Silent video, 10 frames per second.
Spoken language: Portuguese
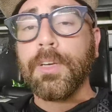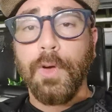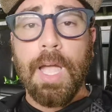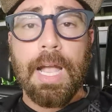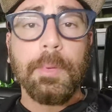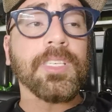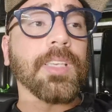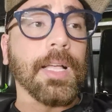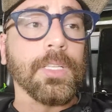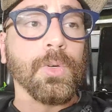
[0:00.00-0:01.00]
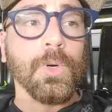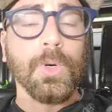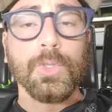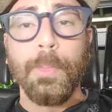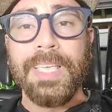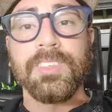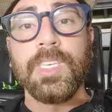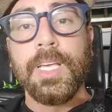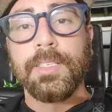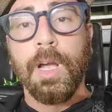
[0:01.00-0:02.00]
foi a cabeçada do, do
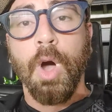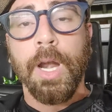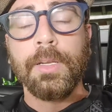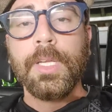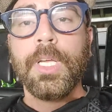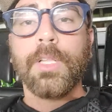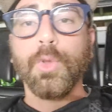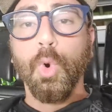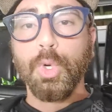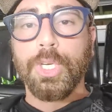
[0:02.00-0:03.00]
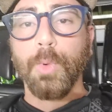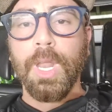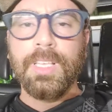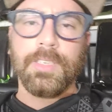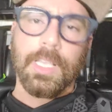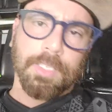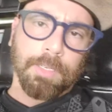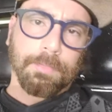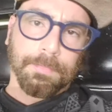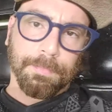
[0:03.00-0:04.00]
Messias agora, no último lance, que assim,
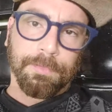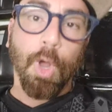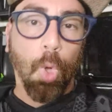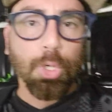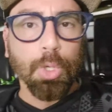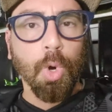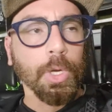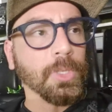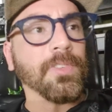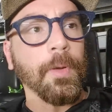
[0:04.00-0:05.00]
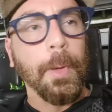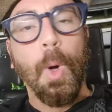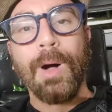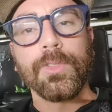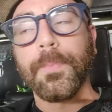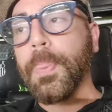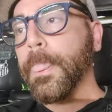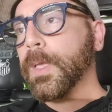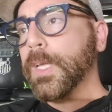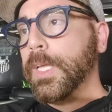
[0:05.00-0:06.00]
foi longe do gol, inclusive foi pelo alto.
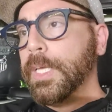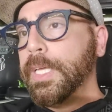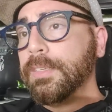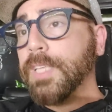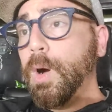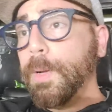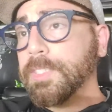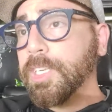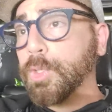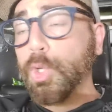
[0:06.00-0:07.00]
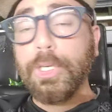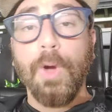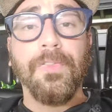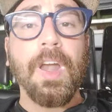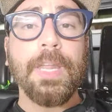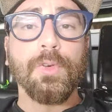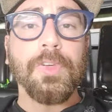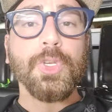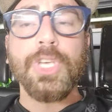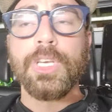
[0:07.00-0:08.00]
Então, assim, tudo que eu falei no
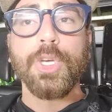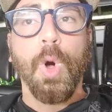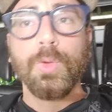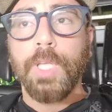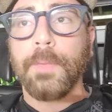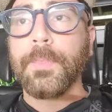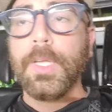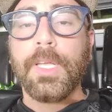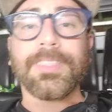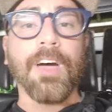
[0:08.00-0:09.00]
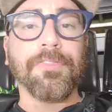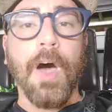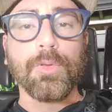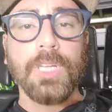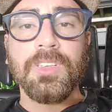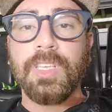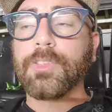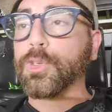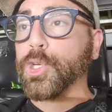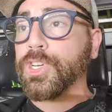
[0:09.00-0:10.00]
vídeo de anteontem, da falta de
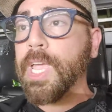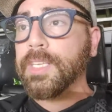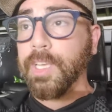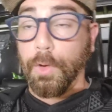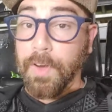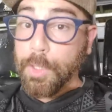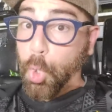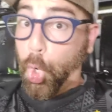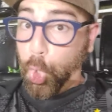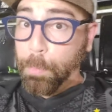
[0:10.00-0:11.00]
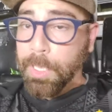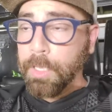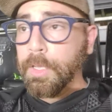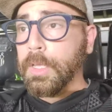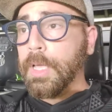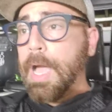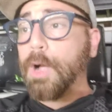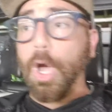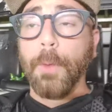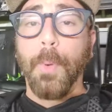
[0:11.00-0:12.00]
senso de urgência, que eu falei do clube,
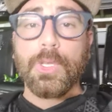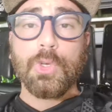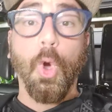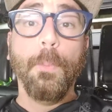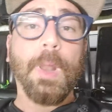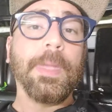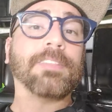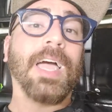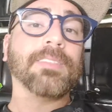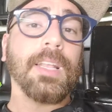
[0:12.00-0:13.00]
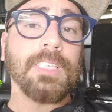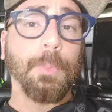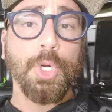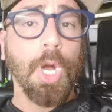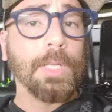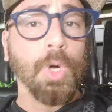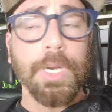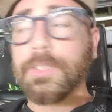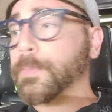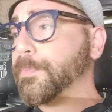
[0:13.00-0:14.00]
agora eu posso complementar e trazer para os jogadores.